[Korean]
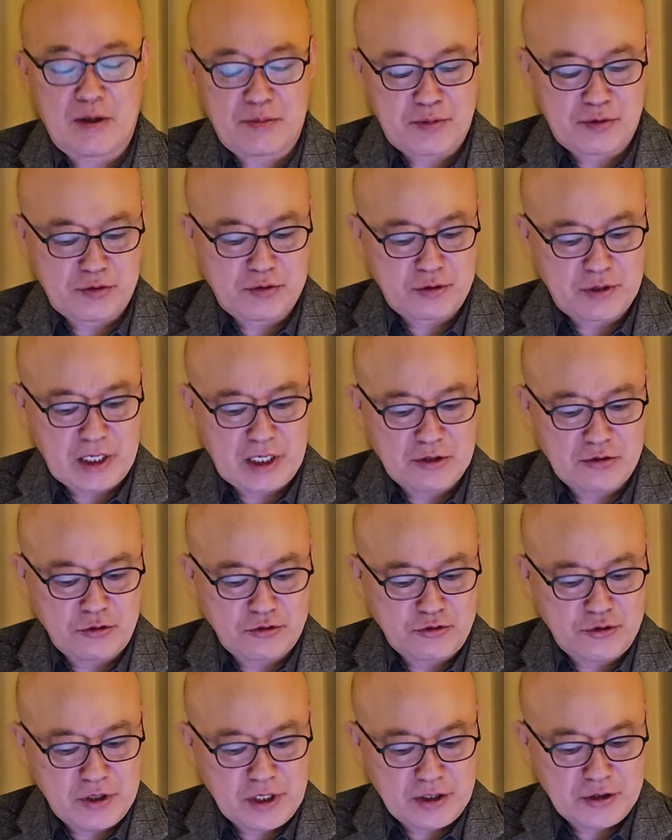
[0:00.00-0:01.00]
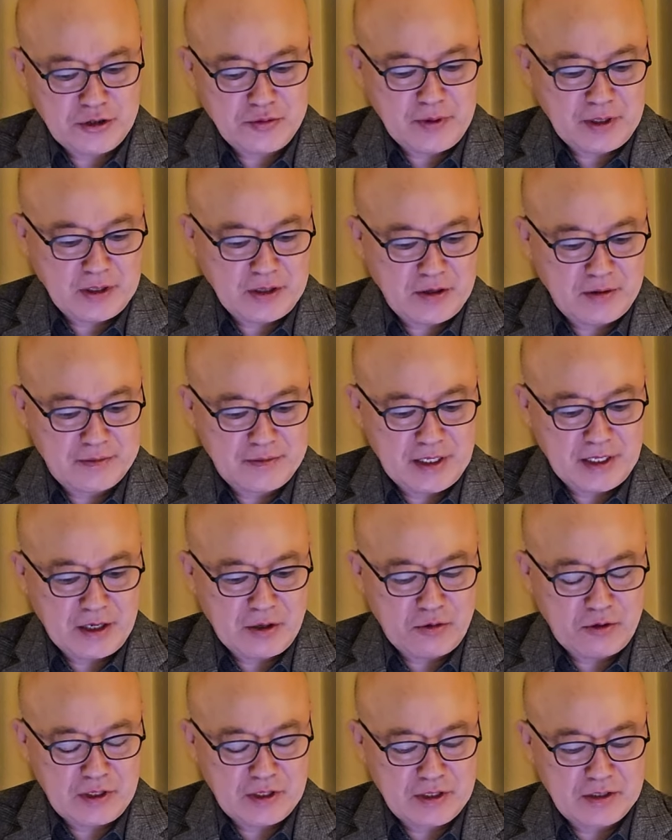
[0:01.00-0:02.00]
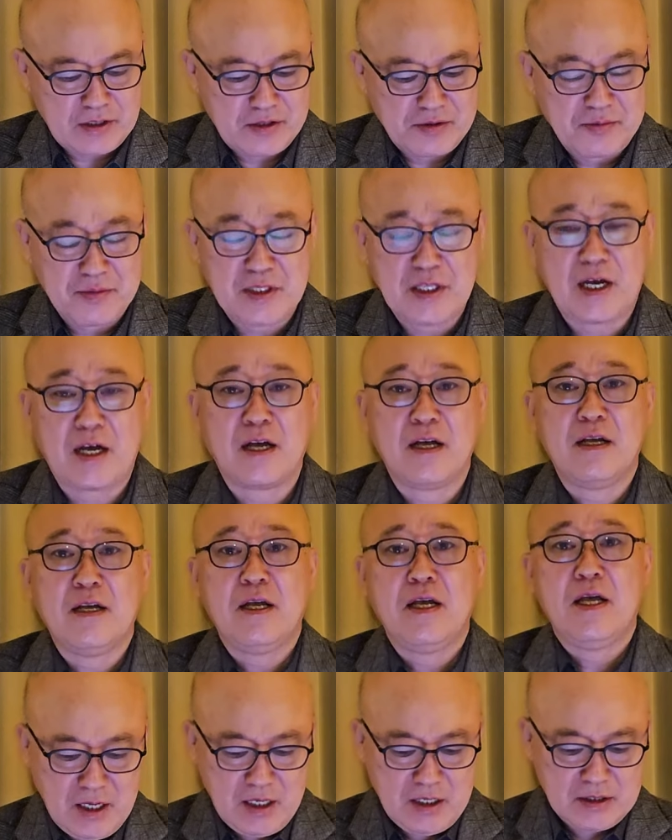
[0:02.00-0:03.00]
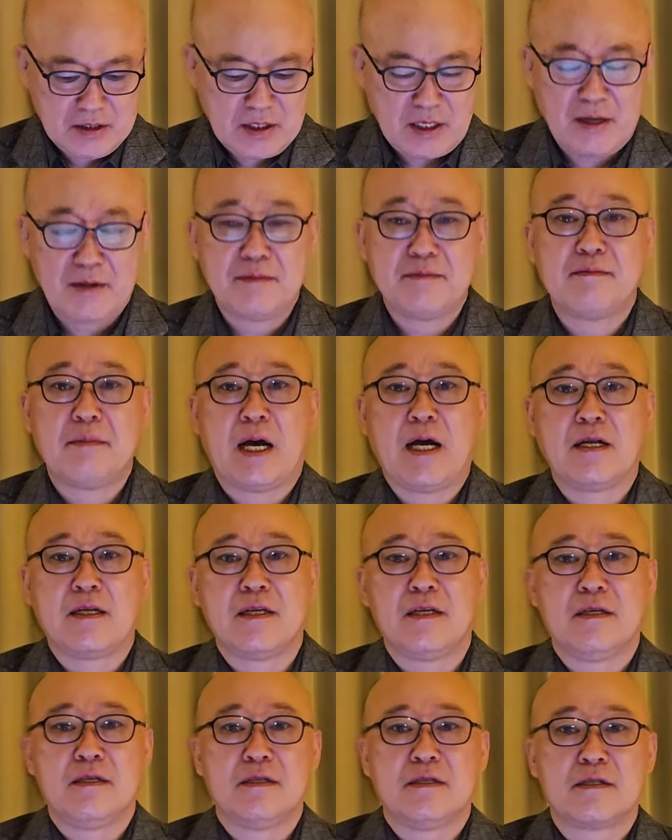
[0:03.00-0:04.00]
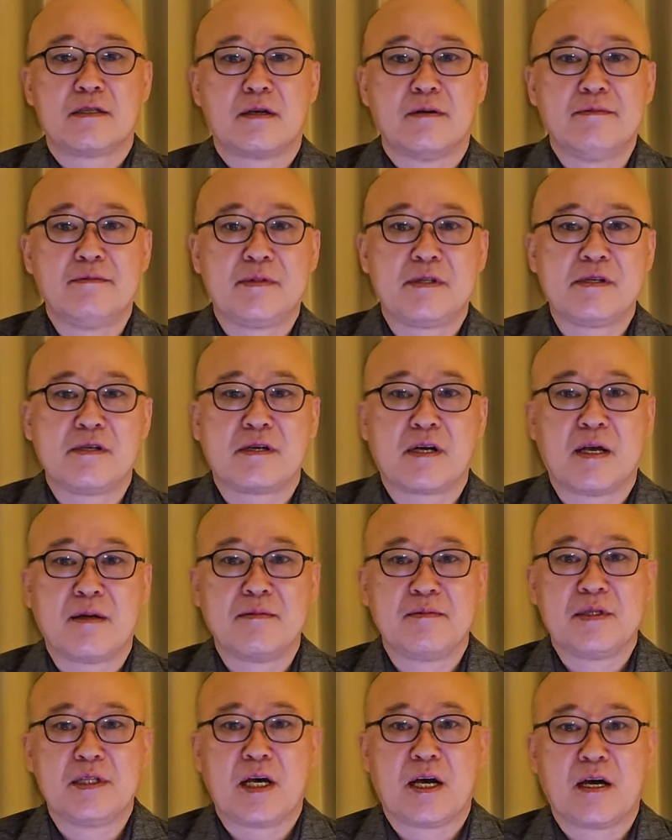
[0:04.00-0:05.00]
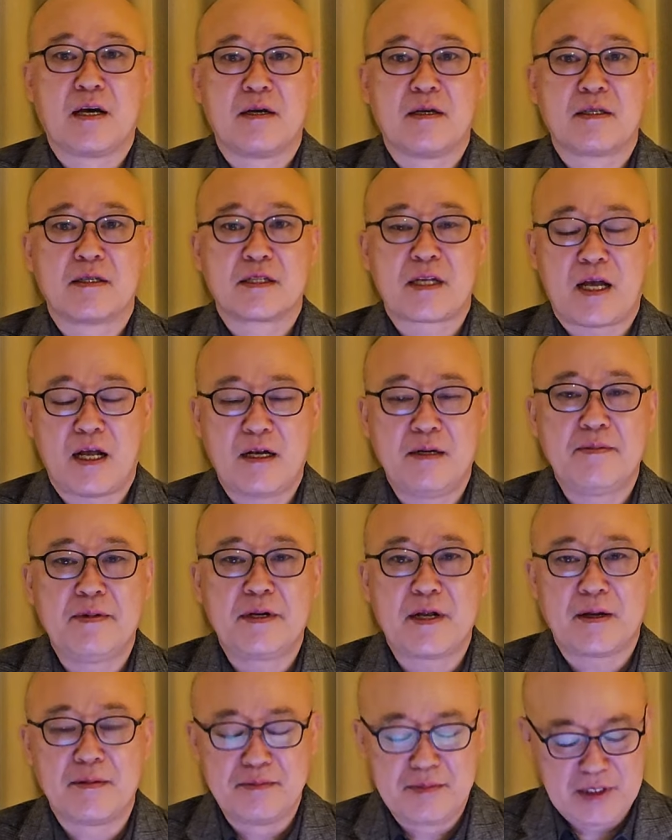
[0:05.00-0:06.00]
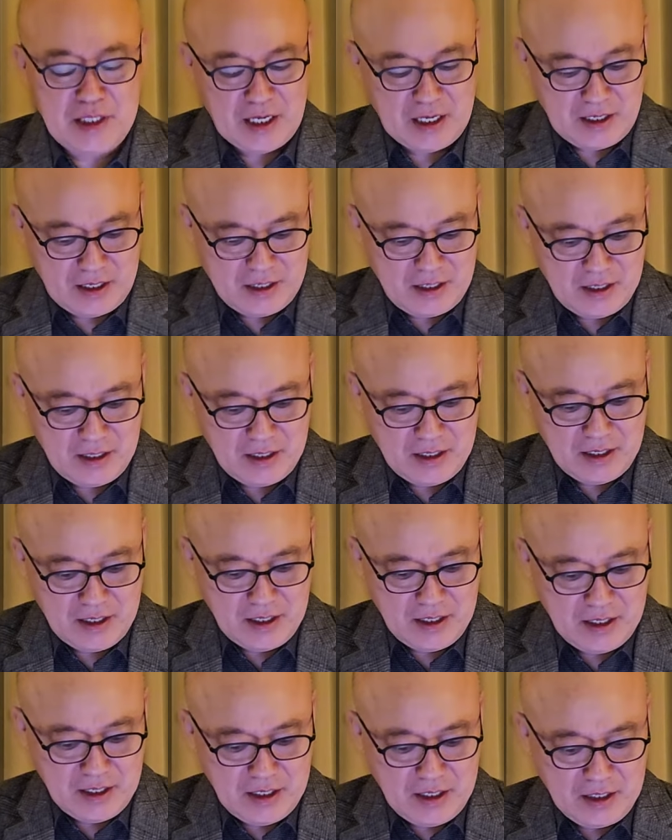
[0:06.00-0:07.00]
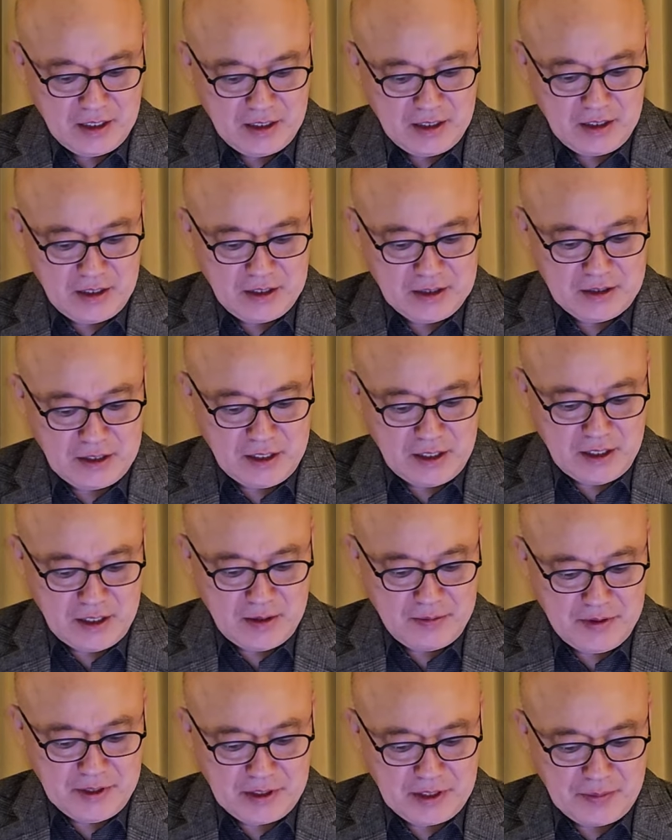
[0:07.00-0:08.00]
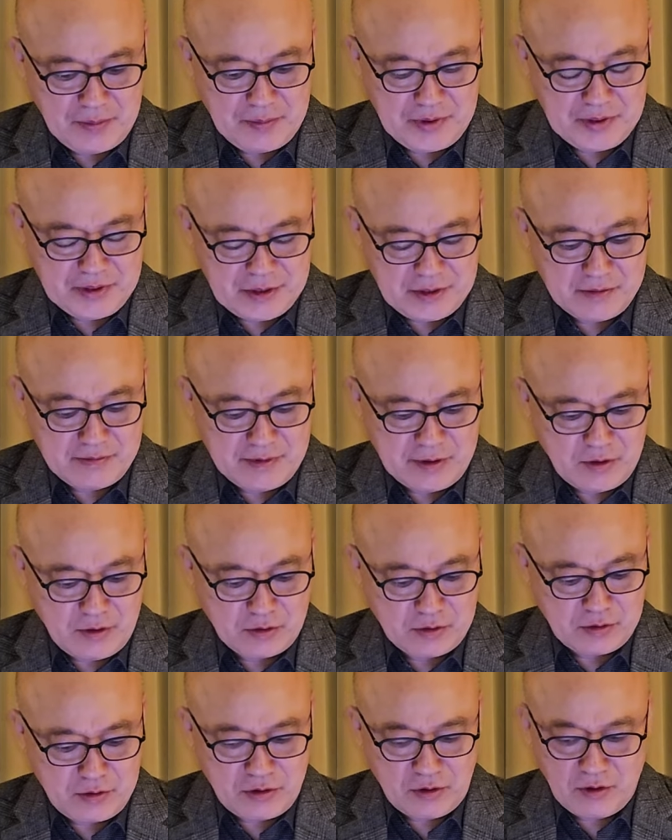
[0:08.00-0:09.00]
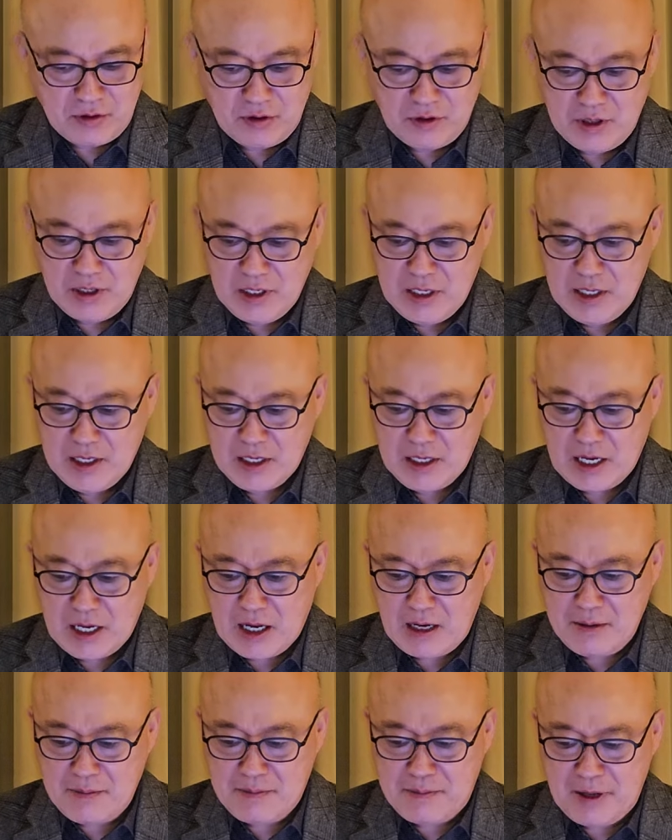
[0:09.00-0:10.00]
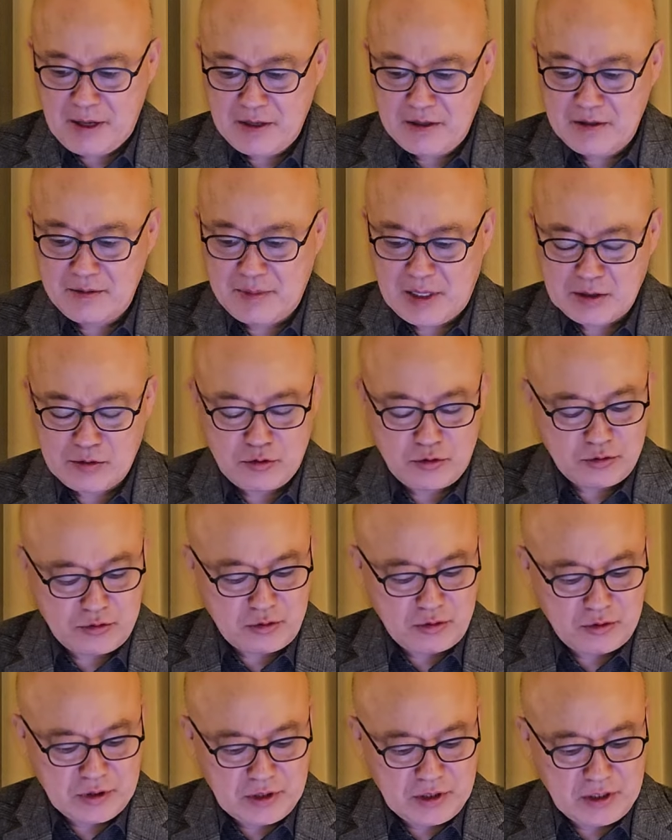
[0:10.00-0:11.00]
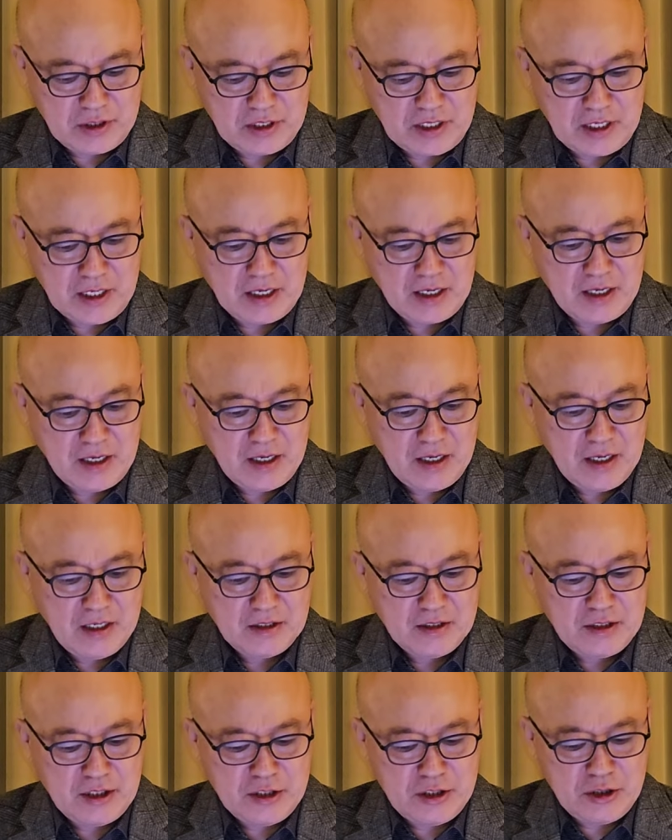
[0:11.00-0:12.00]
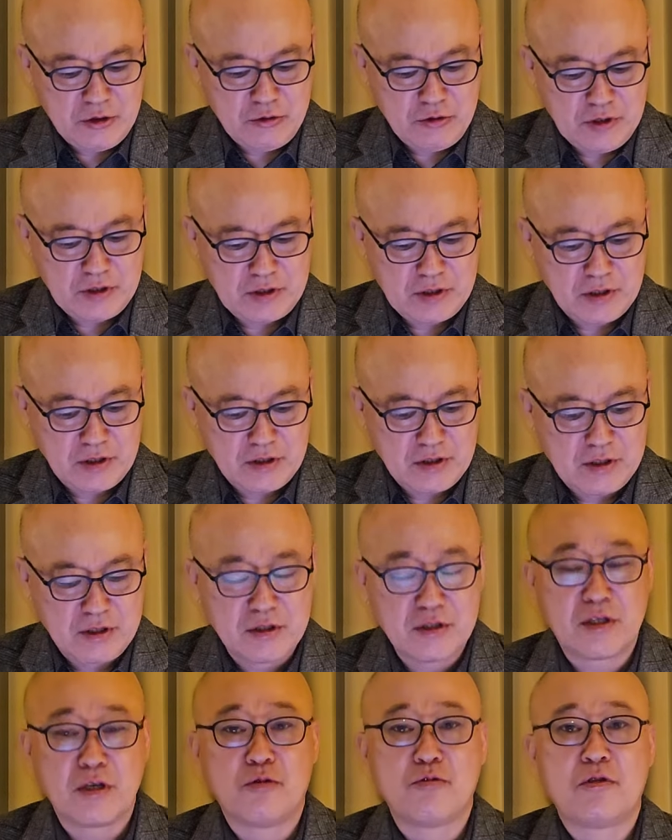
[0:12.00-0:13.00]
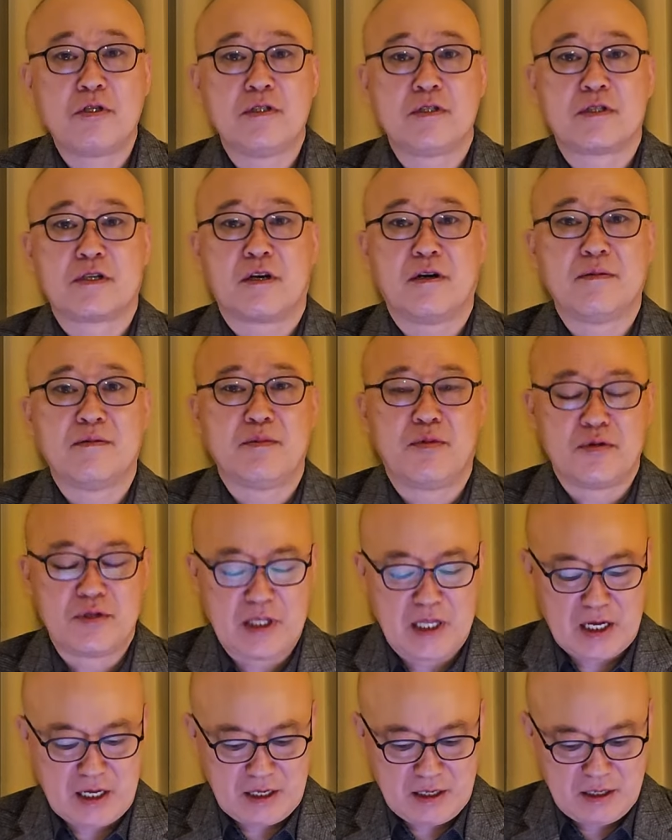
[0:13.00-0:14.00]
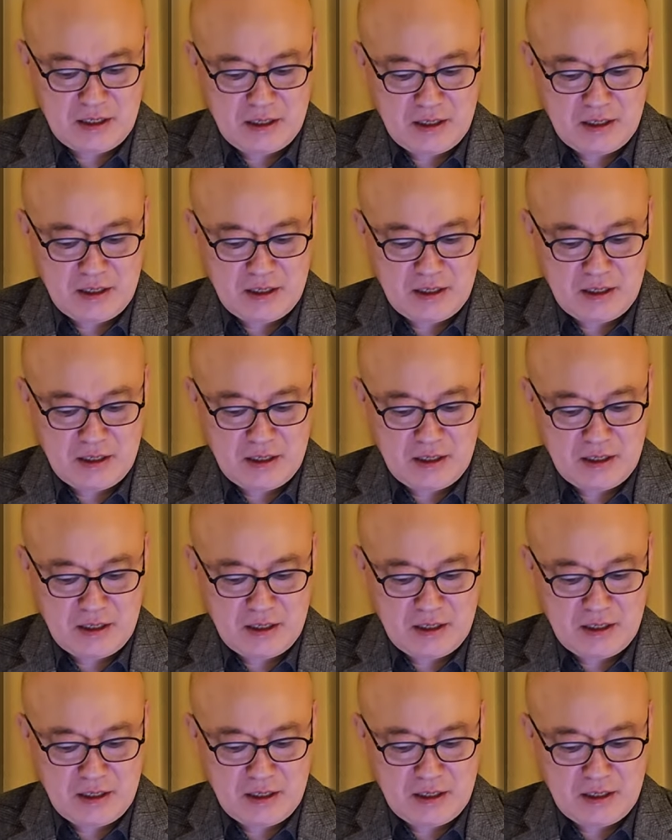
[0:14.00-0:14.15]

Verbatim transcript: 앞으로도 계속 취할 수밖에 없다라고 하는 것입니다. 참 말이 섬뜩합니다. 살벌합니다. 이 이재명의 피습을 놓고 칼빵을 맞고도 저렇게 지지율이 떨어지는 경우는 처음 본다.